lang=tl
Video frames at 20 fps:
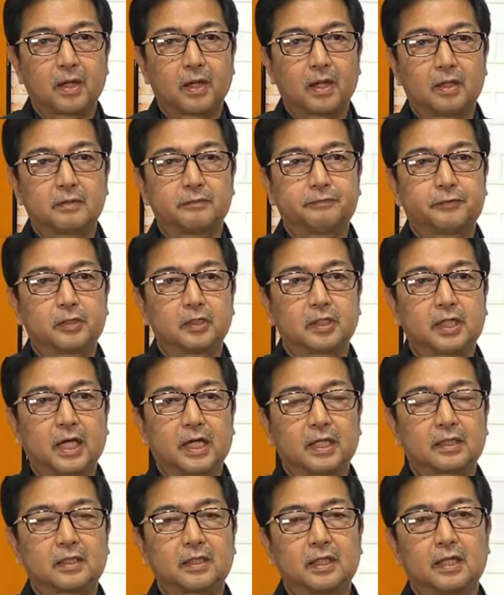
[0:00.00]
and
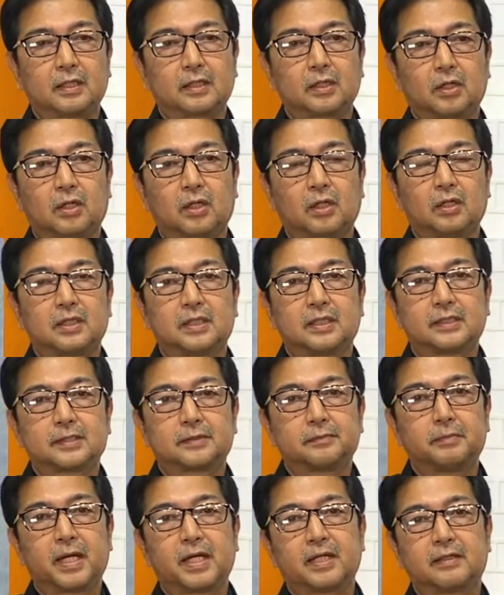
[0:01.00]
forget not all
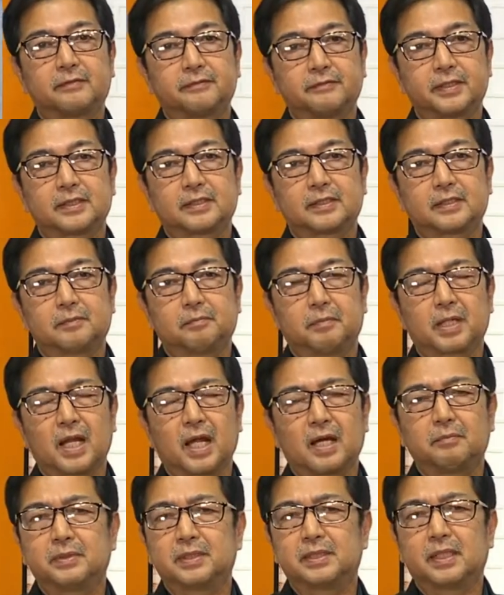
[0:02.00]
His benefits.
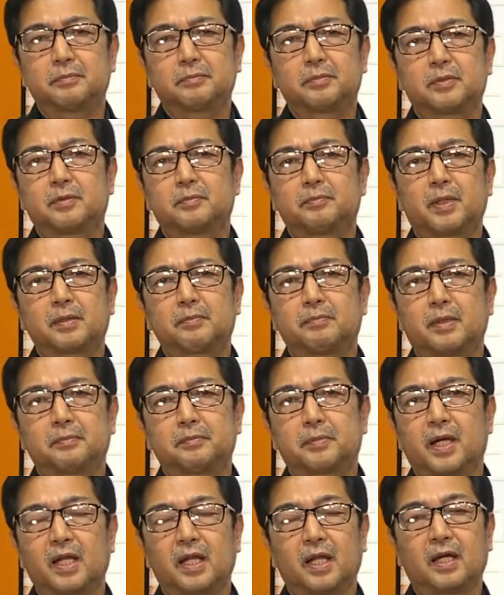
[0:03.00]
Marami siya pong
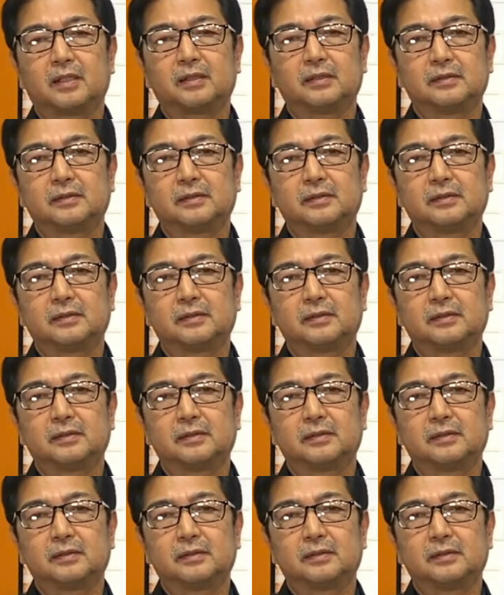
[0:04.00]
pagpapala.